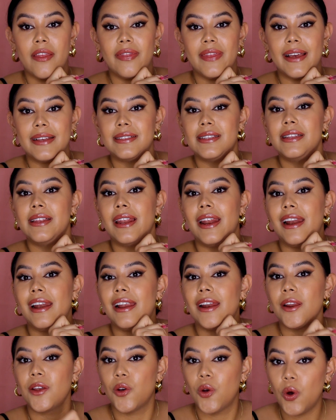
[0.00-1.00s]
das literal
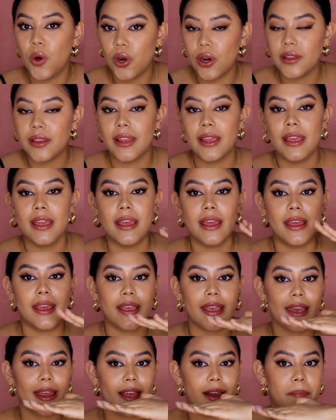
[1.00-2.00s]
el corte
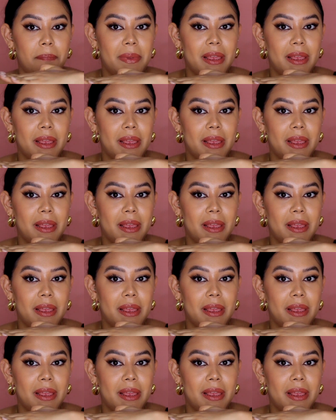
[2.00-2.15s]
queda el